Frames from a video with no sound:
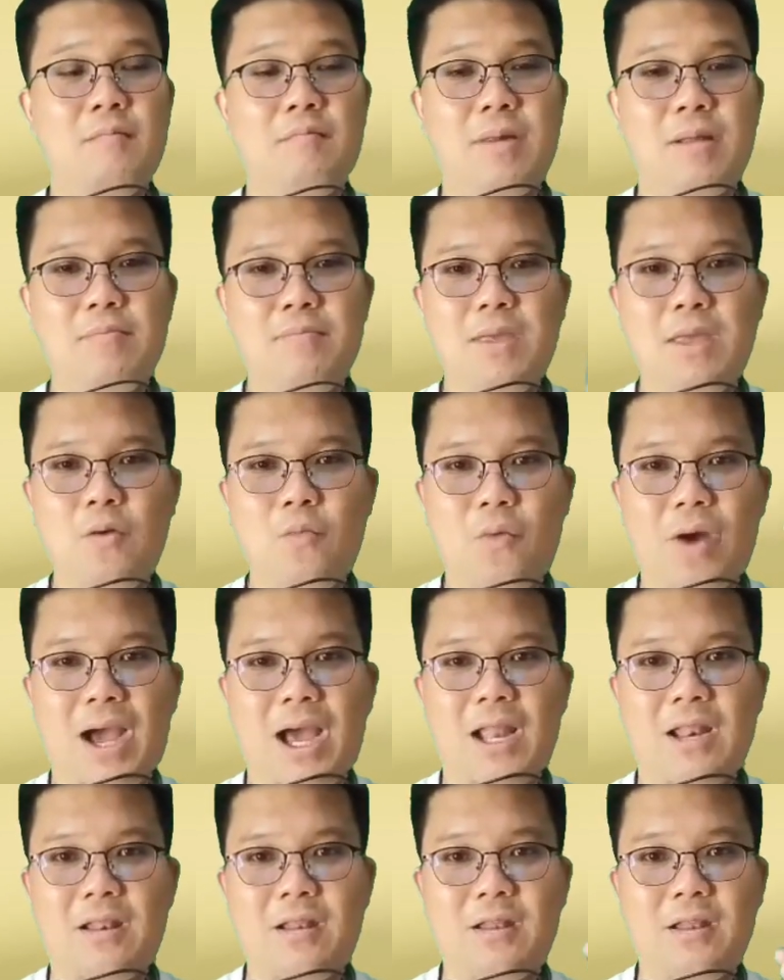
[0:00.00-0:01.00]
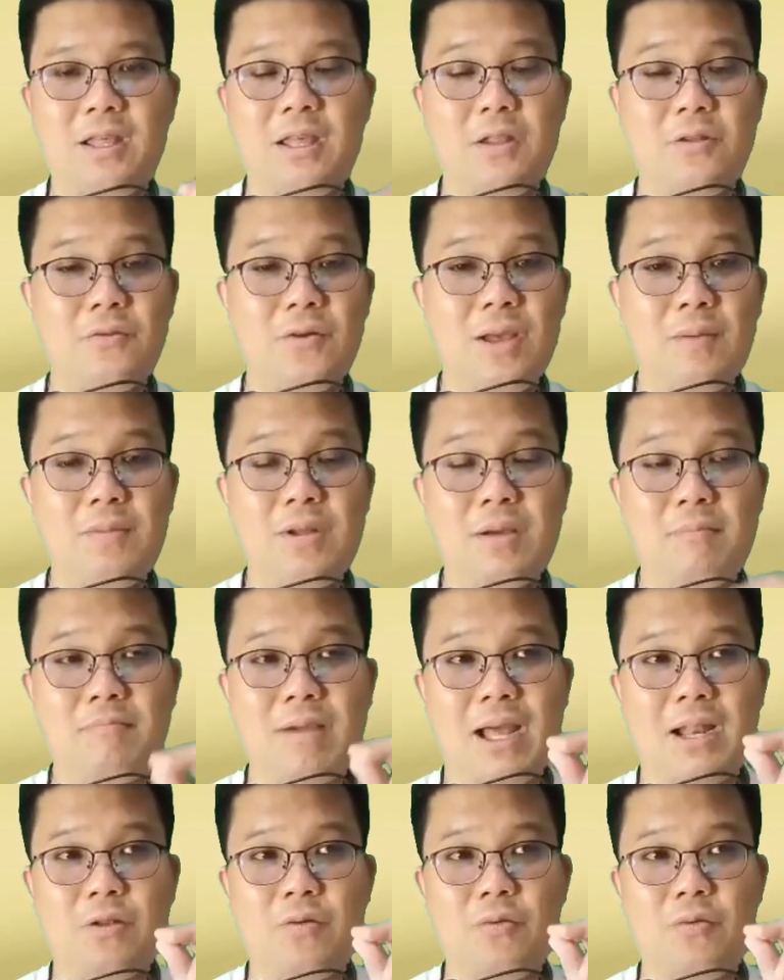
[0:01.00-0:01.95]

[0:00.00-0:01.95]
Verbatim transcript: มันมีวานอีทูเรียมหนึ่งพัน